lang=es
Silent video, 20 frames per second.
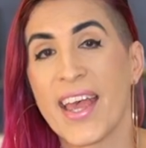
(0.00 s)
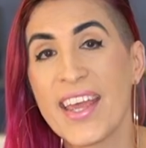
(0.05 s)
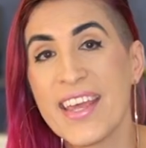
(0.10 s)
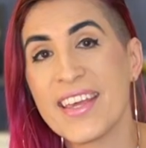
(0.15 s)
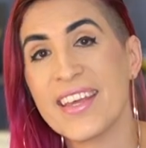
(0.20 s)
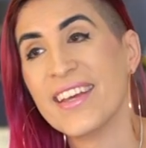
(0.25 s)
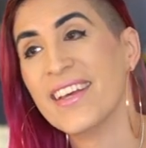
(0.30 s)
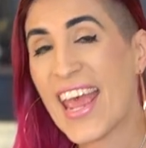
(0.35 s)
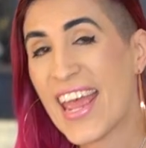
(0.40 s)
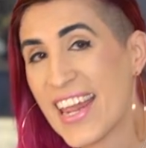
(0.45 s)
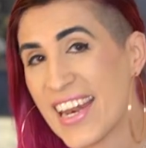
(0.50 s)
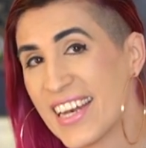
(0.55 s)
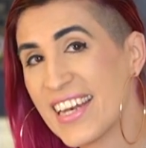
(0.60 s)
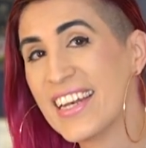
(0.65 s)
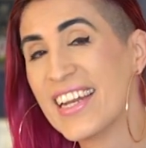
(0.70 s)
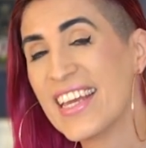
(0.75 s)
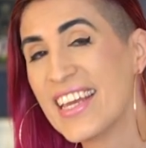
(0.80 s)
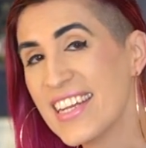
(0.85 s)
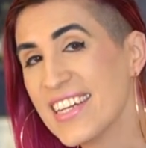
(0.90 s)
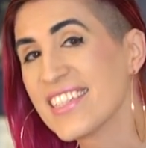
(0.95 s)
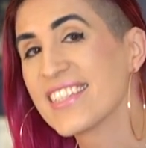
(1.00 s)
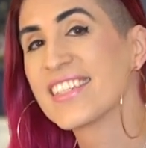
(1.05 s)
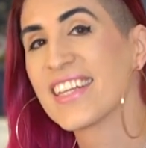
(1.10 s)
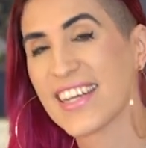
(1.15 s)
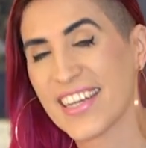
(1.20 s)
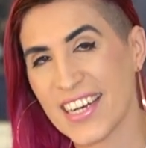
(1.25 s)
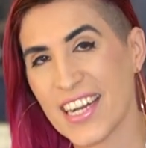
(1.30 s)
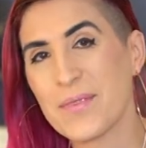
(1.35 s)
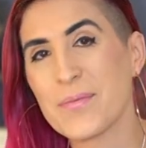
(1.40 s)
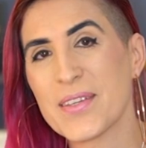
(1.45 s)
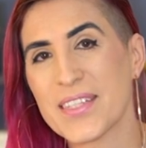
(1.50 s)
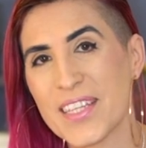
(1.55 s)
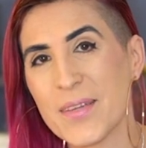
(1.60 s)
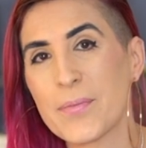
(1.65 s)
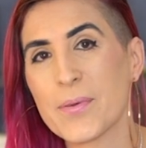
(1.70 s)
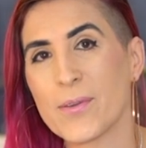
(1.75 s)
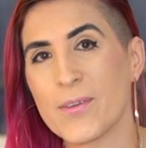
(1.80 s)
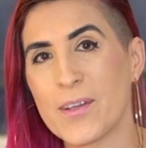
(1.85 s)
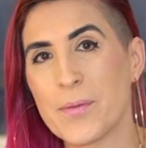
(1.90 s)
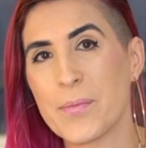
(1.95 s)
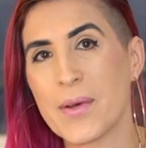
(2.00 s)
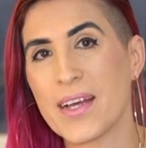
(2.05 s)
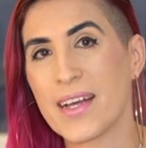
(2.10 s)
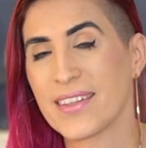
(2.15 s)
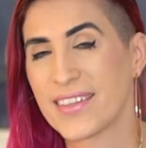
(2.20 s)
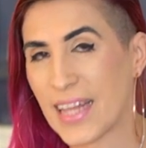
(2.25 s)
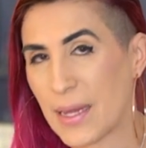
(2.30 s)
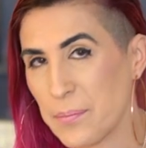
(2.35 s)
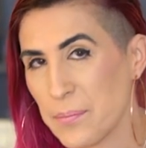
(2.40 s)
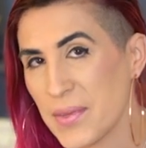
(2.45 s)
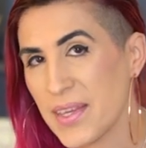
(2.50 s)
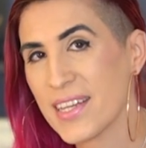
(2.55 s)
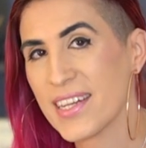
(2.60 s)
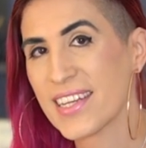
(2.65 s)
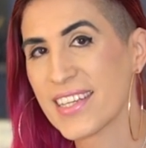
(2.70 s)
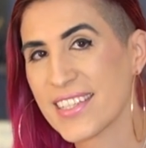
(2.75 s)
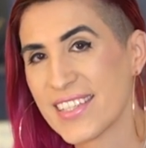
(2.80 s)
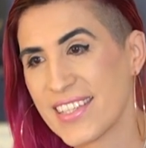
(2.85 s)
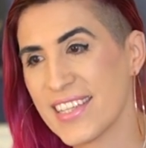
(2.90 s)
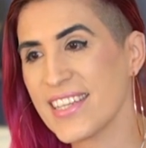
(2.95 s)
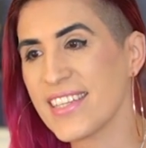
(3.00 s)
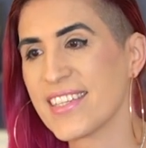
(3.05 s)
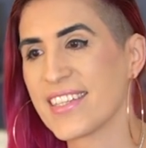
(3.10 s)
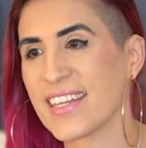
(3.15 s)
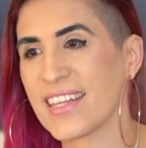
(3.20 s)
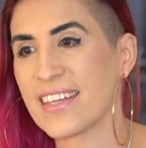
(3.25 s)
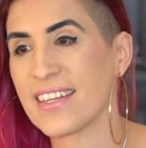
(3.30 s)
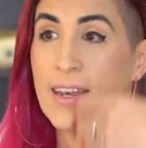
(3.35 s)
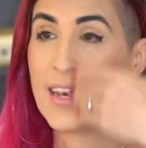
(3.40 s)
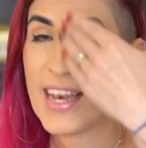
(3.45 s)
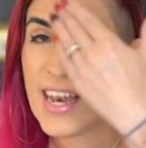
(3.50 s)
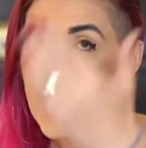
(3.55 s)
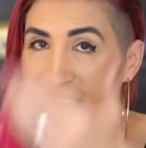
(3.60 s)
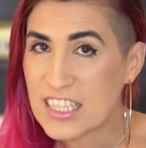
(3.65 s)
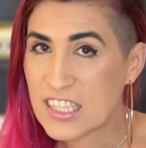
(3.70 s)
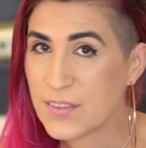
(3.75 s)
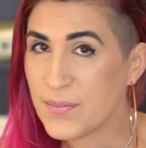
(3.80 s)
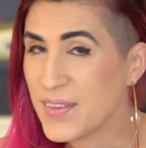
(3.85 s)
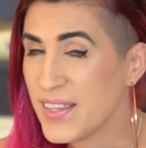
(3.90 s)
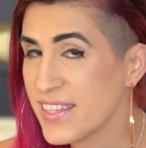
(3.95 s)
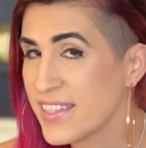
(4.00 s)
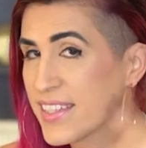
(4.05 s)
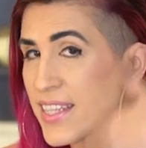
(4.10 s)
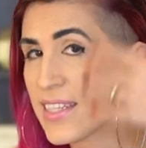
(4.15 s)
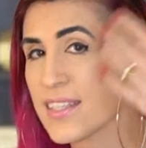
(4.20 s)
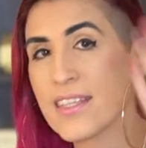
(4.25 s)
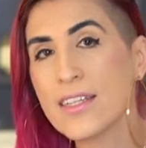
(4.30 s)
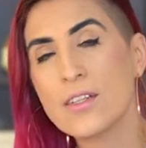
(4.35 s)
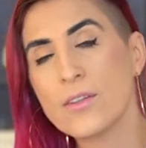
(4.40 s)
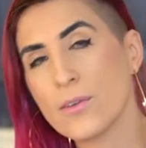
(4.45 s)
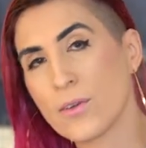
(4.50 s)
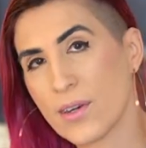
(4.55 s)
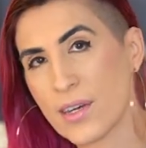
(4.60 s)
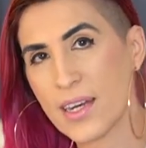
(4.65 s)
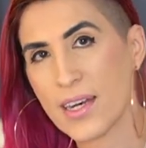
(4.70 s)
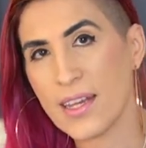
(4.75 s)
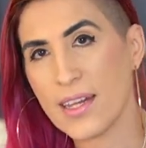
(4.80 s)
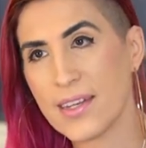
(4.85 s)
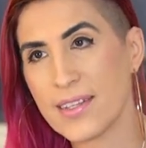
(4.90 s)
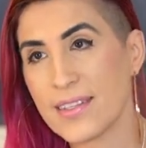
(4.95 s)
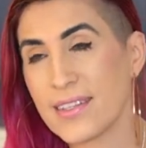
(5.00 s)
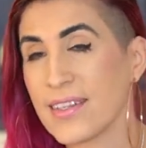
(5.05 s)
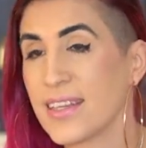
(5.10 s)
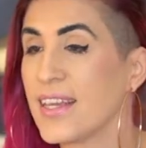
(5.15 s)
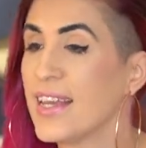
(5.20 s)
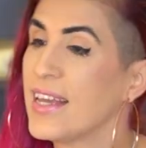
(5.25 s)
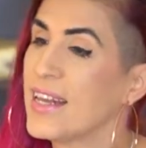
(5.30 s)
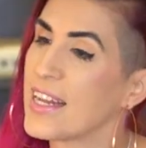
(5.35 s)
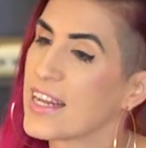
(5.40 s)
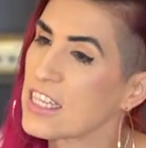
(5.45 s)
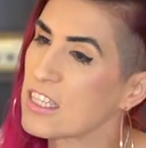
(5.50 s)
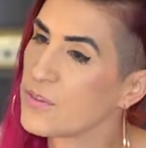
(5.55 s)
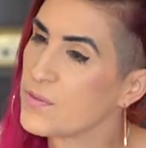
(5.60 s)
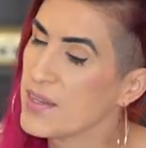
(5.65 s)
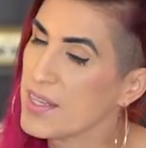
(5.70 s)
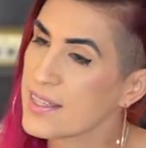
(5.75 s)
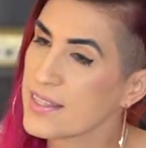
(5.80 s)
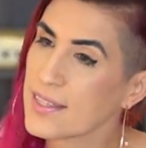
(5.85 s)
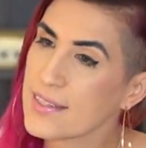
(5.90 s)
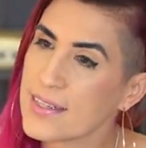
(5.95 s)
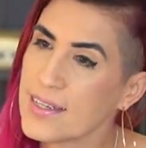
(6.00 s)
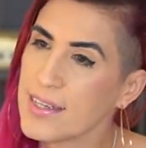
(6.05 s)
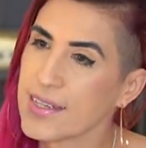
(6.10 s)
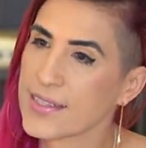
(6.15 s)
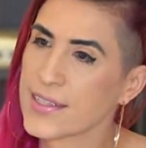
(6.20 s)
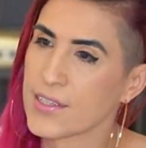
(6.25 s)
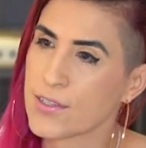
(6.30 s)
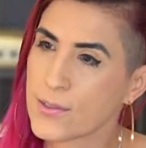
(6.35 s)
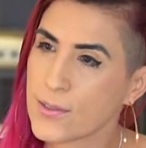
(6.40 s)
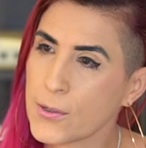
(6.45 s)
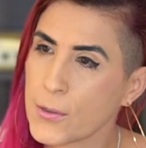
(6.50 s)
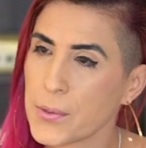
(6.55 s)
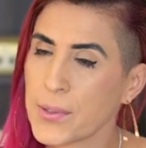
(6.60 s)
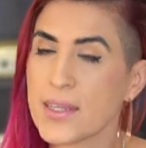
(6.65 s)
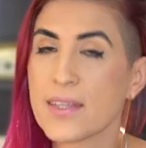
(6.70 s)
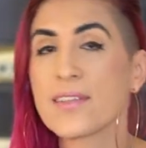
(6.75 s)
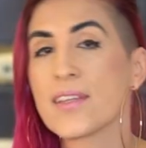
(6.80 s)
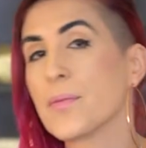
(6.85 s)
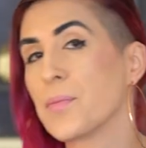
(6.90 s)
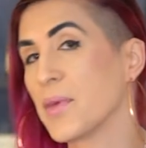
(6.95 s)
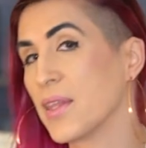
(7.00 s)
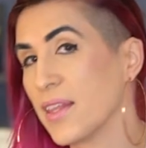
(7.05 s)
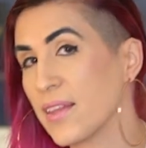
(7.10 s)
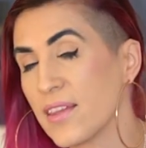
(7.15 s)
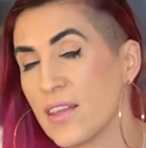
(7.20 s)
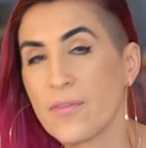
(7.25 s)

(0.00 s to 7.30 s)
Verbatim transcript: Hey, en Instagram este problema también existe. Las vistas en los reels y las vistas en las stories se miden